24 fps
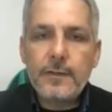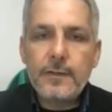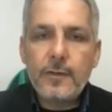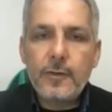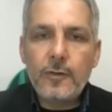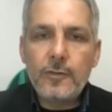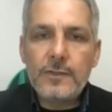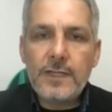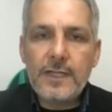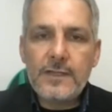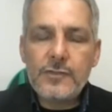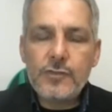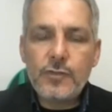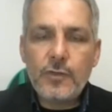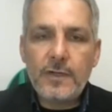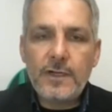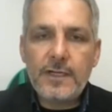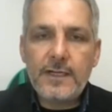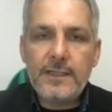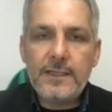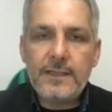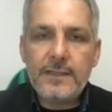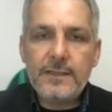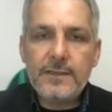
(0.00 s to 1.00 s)
Ondan
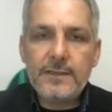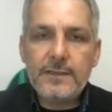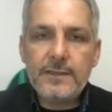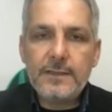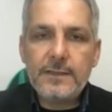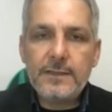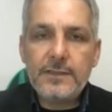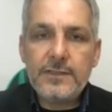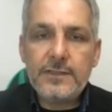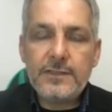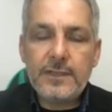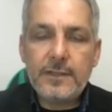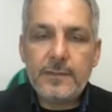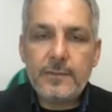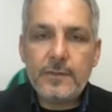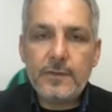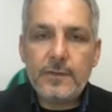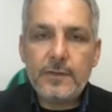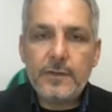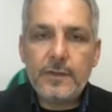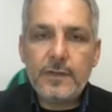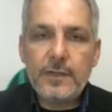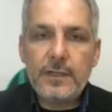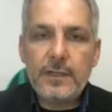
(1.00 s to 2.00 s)
sonra işte
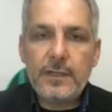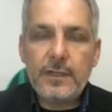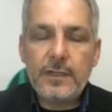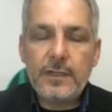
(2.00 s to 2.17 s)
e,